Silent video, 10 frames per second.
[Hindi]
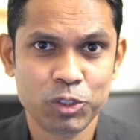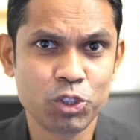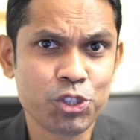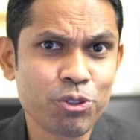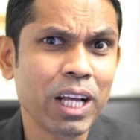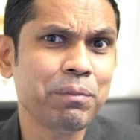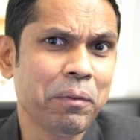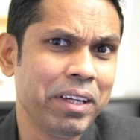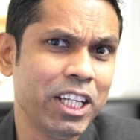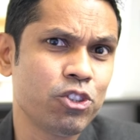तो शुरुआत में
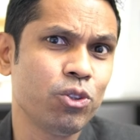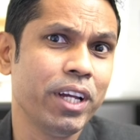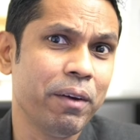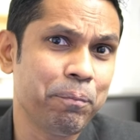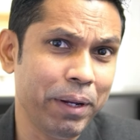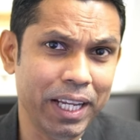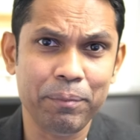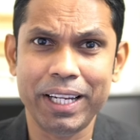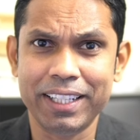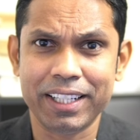मैंने जो
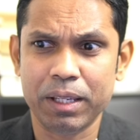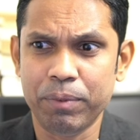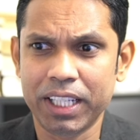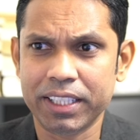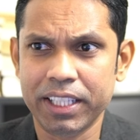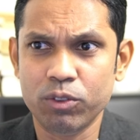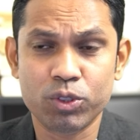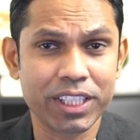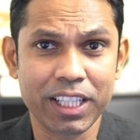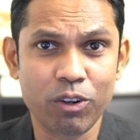पीडीएफ एडिटर की बात की
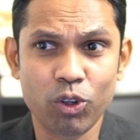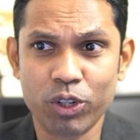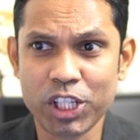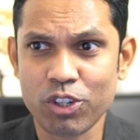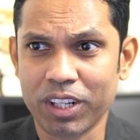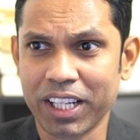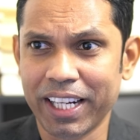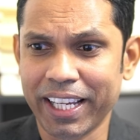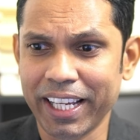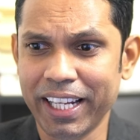उसे डाउनलोड इंस्टॉल
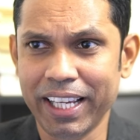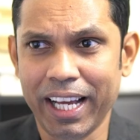करने के लिए